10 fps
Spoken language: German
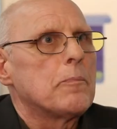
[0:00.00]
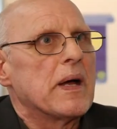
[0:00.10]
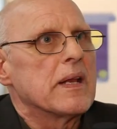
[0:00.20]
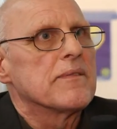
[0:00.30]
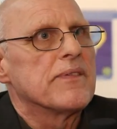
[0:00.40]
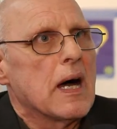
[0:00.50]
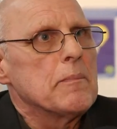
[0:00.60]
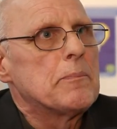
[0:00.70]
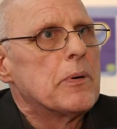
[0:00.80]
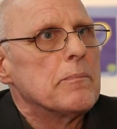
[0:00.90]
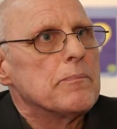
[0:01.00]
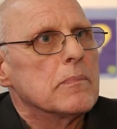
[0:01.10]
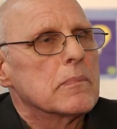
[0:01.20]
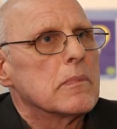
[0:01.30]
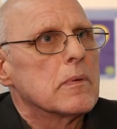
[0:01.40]
bei den
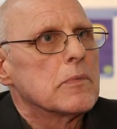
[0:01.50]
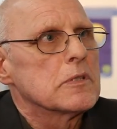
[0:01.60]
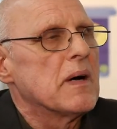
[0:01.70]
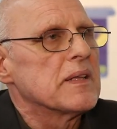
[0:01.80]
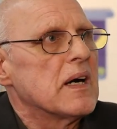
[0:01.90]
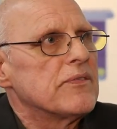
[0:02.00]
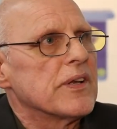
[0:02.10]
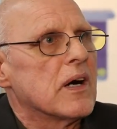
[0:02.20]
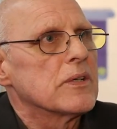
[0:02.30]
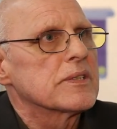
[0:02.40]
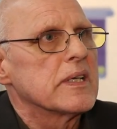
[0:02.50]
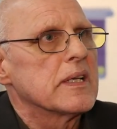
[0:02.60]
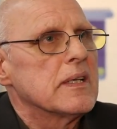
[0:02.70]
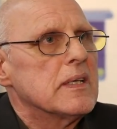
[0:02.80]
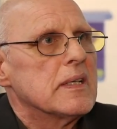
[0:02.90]
Wärmepumpen muss man davon
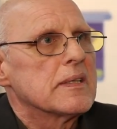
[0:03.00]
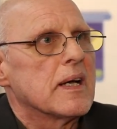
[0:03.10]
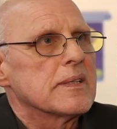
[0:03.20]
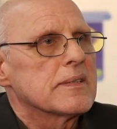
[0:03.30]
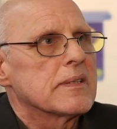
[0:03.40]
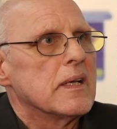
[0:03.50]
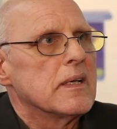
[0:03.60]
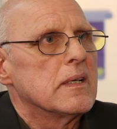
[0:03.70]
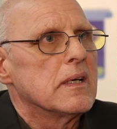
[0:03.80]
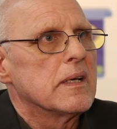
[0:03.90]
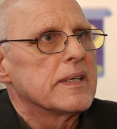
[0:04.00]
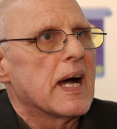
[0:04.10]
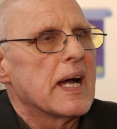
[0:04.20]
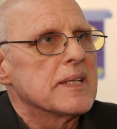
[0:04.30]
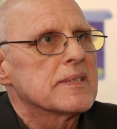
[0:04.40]
ausgehen, dass äh,
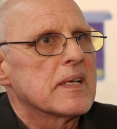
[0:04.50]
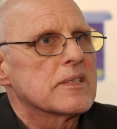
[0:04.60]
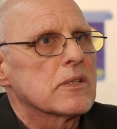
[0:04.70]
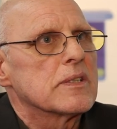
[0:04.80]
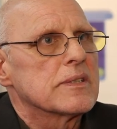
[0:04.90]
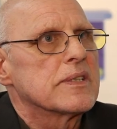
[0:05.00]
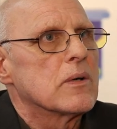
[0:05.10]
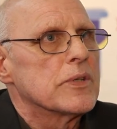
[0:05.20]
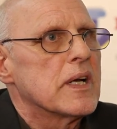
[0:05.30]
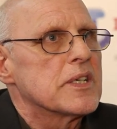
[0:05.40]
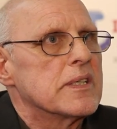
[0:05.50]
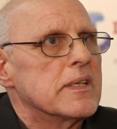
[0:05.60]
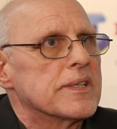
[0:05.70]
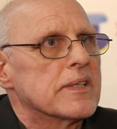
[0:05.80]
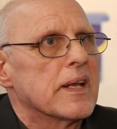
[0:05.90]
der Einsatz sehr
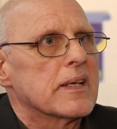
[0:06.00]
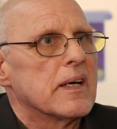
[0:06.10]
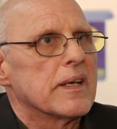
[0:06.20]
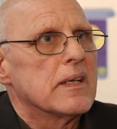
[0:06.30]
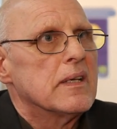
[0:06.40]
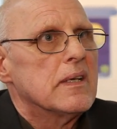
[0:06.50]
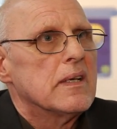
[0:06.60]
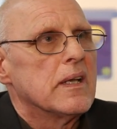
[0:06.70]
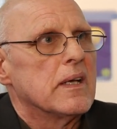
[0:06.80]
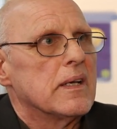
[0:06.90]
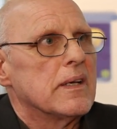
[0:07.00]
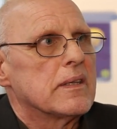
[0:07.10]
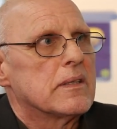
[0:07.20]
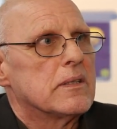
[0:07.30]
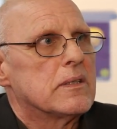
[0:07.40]
unterschiedlich sein kann.
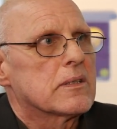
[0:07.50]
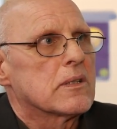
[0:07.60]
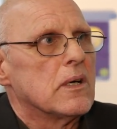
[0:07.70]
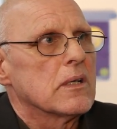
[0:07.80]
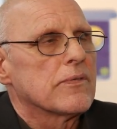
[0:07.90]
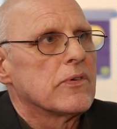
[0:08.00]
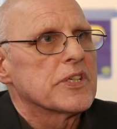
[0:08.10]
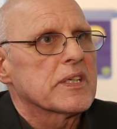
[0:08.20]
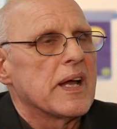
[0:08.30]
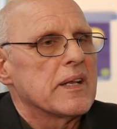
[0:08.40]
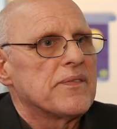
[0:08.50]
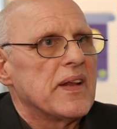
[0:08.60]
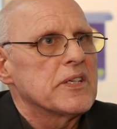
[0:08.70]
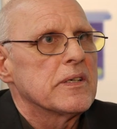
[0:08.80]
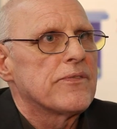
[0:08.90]
Äh, dort, wo ich keine
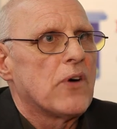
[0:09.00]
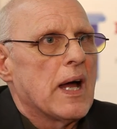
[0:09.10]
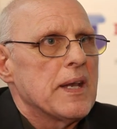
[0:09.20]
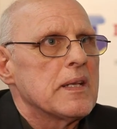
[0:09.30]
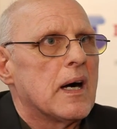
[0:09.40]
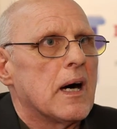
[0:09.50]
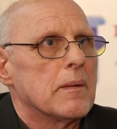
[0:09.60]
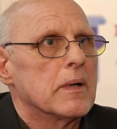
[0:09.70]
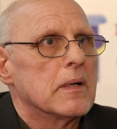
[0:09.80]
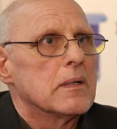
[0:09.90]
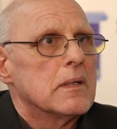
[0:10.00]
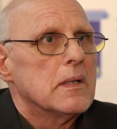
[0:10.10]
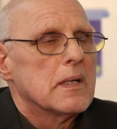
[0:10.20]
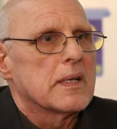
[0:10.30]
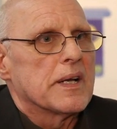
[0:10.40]
Flächen vorhanden habe,
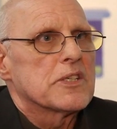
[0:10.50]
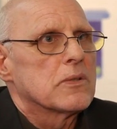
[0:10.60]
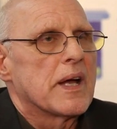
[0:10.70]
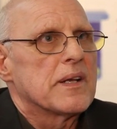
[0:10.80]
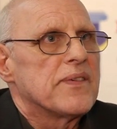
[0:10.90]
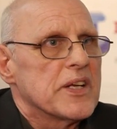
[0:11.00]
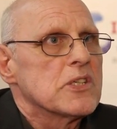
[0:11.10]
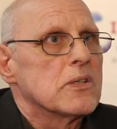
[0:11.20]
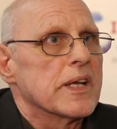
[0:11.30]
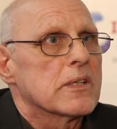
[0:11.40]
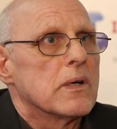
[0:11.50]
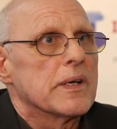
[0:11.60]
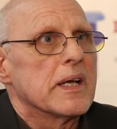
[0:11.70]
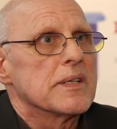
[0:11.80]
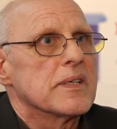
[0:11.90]
kann ich auch keine
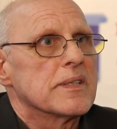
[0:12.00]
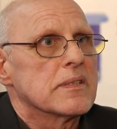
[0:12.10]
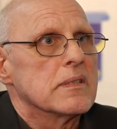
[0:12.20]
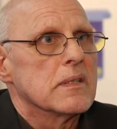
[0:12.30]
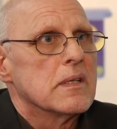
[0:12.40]
Flächenkollektoren einsetzen.